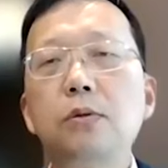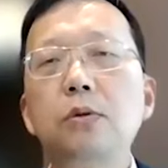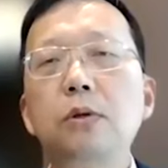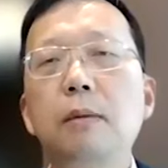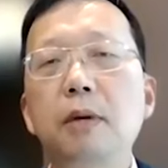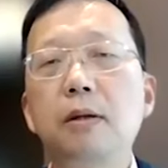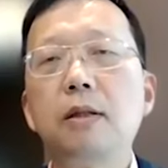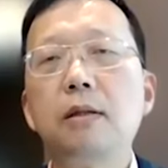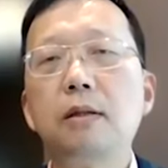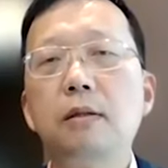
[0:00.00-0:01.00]
去年表
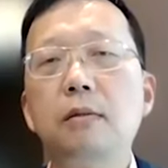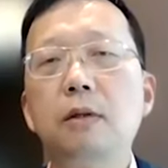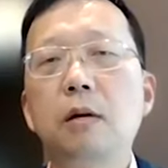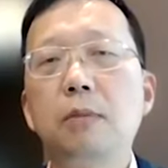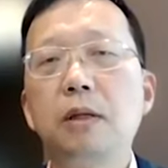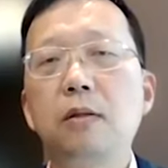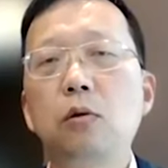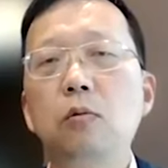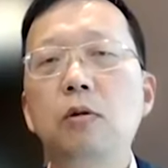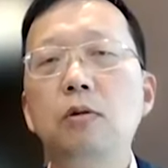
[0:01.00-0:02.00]
现是要比
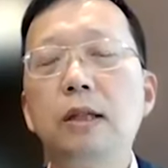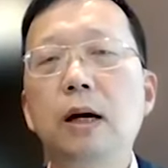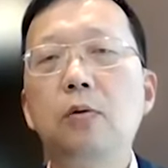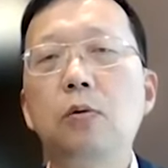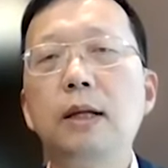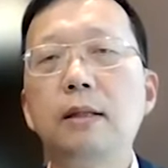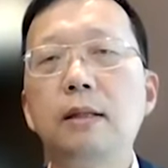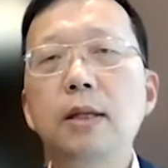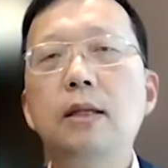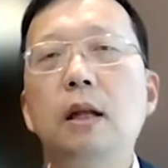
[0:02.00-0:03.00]
东盟其他国家
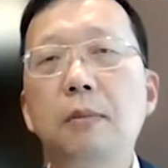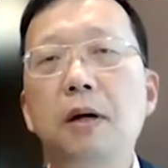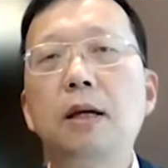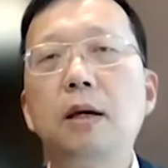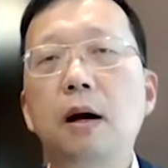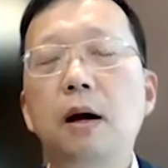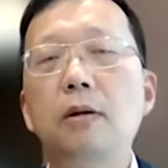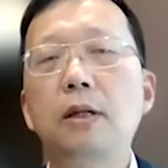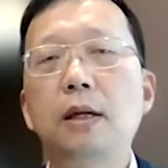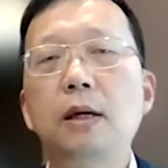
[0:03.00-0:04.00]
整体上的表现要好
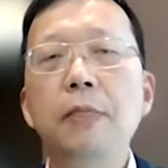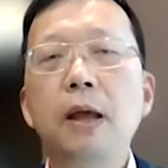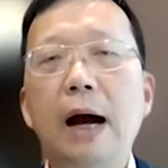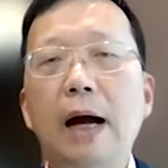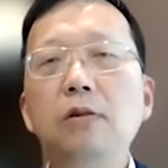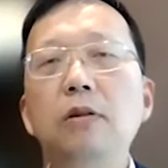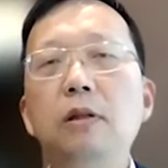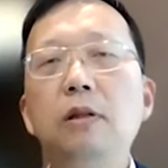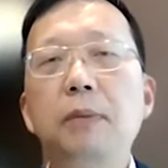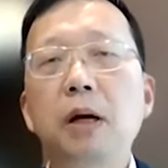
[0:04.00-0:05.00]
一些。还有一
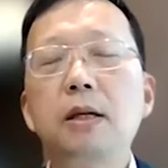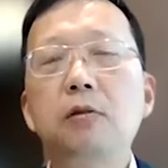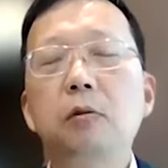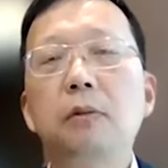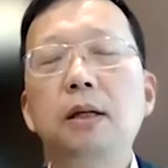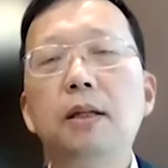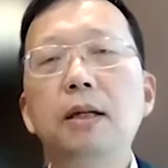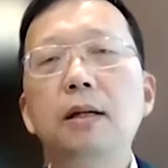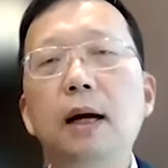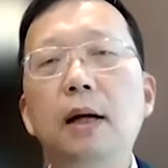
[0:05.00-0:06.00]
个表现我们可以
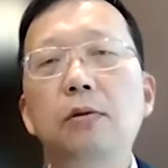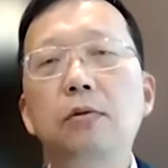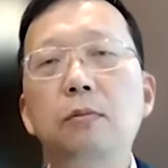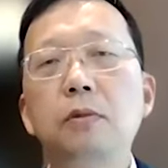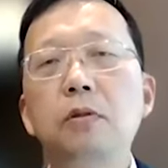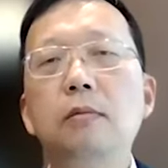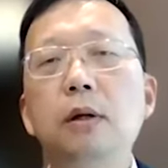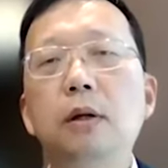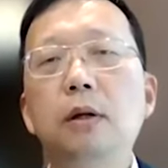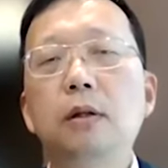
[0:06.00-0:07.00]
这样看，就是疫情
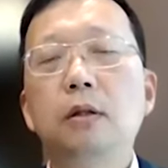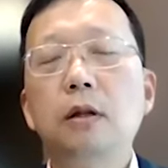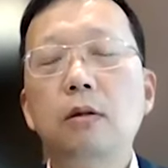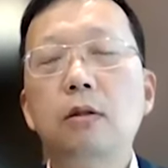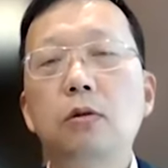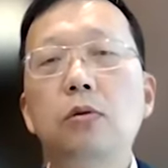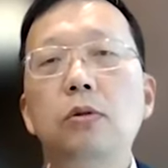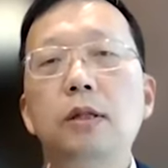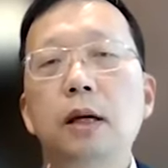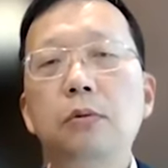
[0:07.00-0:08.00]
造成的
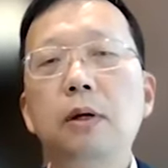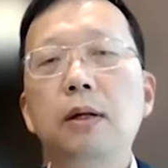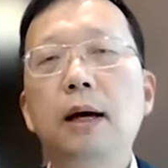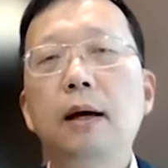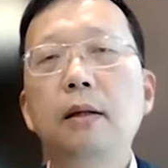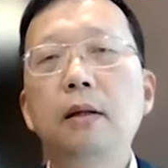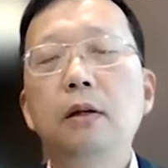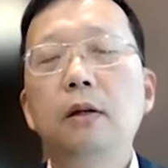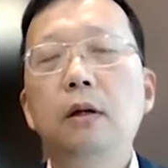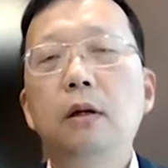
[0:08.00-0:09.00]
冲击，像越南，
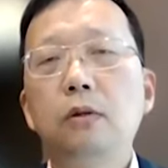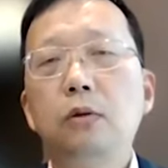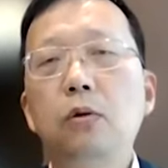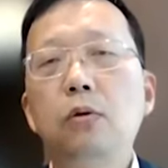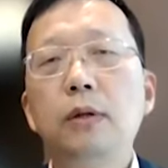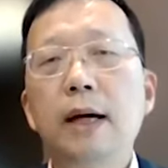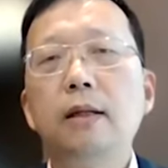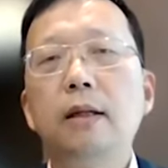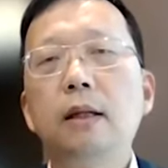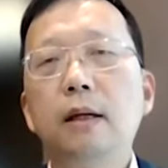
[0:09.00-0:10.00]
呃，过去
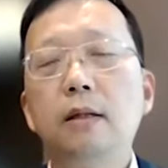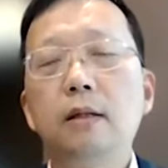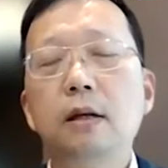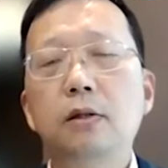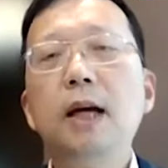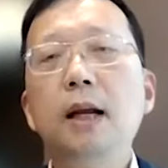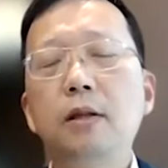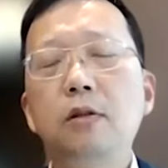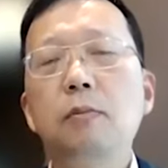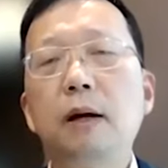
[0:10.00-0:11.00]
两年它其实平均下来
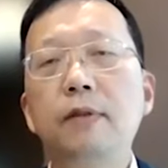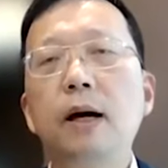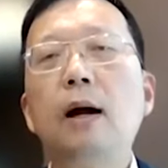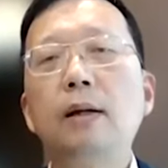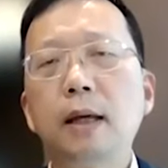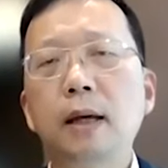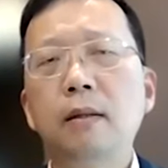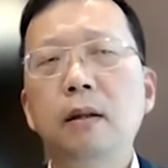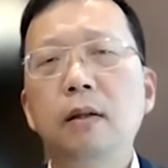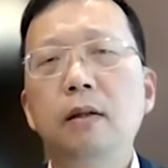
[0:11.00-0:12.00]
也只有 百分之二
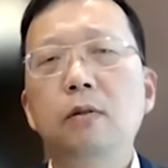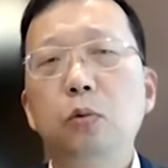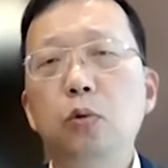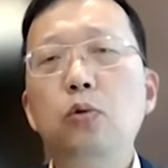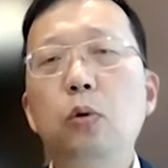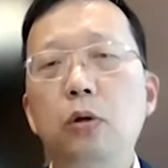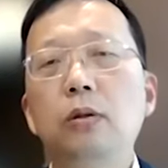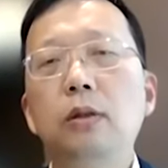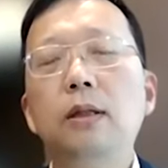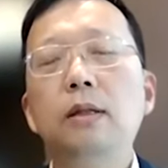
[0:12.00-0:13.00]
点五 左
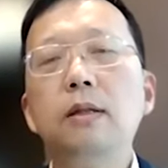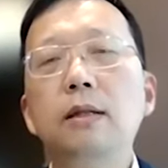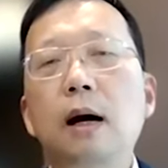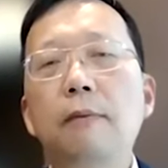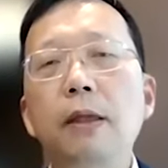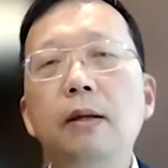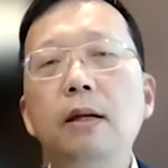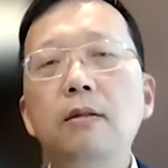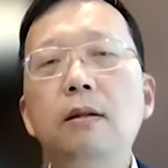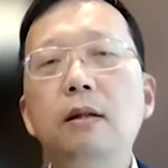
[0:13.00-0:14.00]
右的一个增长。
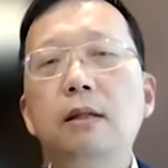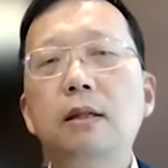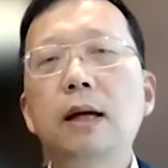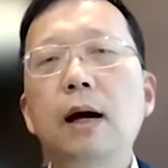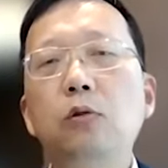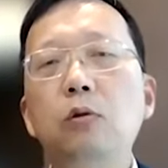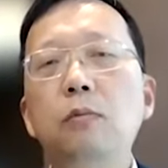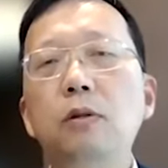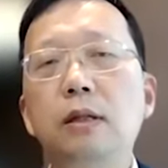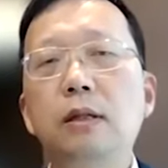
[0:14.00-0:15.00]
但是呢，其他东
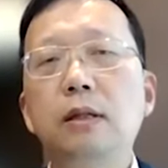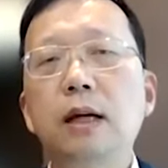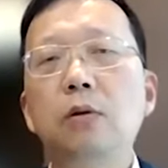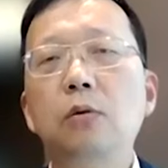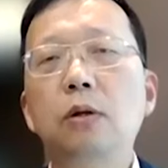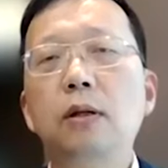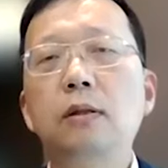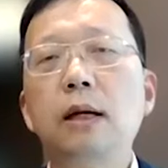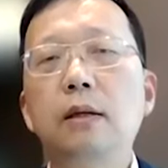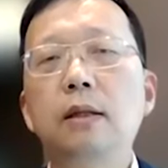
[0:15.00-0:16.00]
盟几个强国
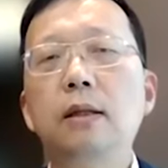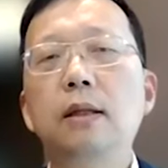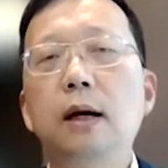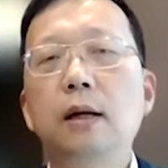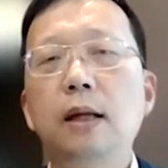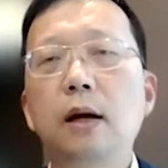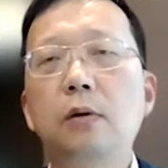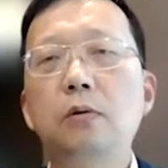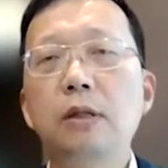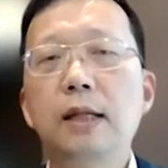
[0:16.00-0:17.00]
呢，像印尼啊、泰
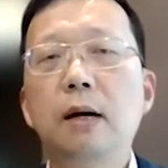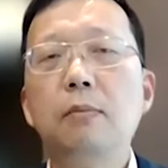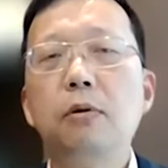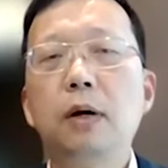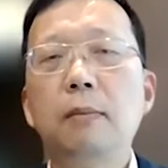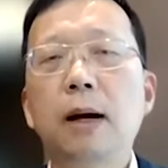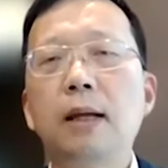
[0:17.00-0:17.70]
国、新加坡啊、